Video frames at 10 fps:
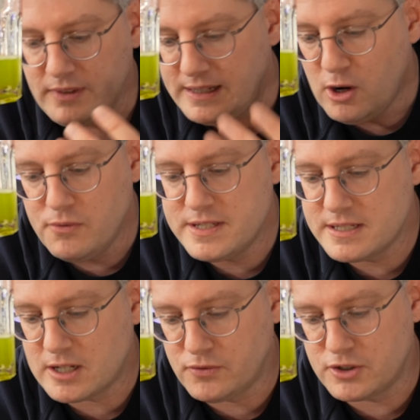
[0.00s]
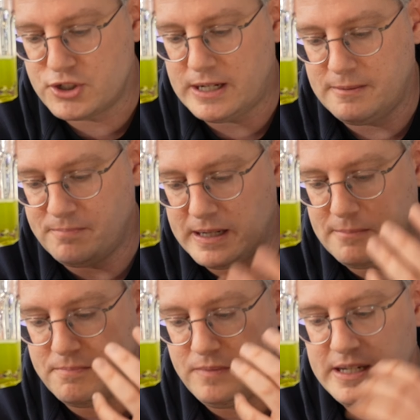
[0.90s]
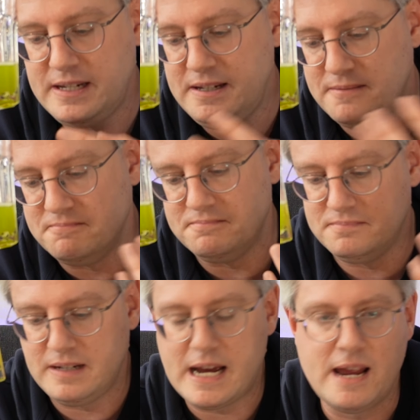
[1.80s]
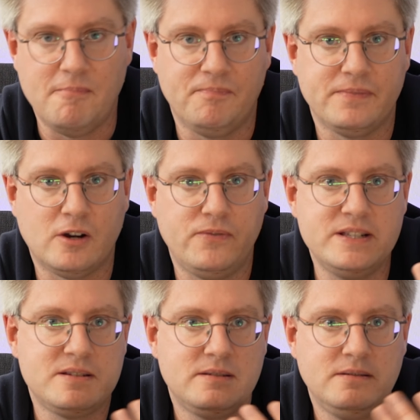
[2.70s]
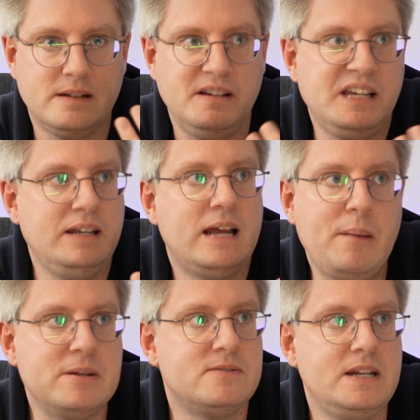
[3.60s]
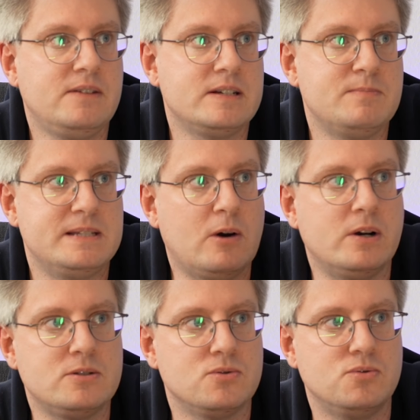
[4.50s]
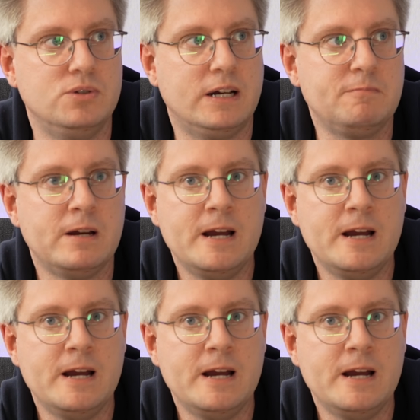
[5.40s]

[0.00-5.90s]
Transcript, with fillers: genau wie sie es draufgeschrieben haben, Licky Lime, auch wenn es der Licky Lime jetzt wenig was mit sauer zu tun hat,